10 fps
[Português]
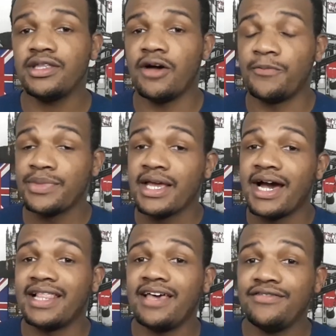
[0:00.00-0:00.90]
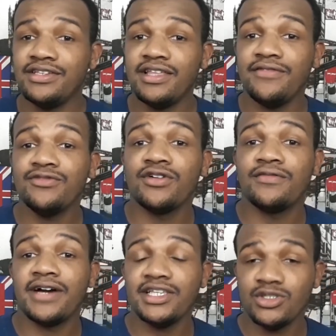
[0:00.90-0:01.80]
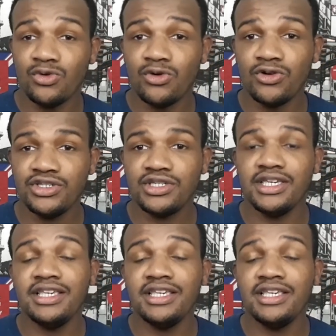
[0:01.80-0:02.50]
Então, a live de Devil Novaes hoje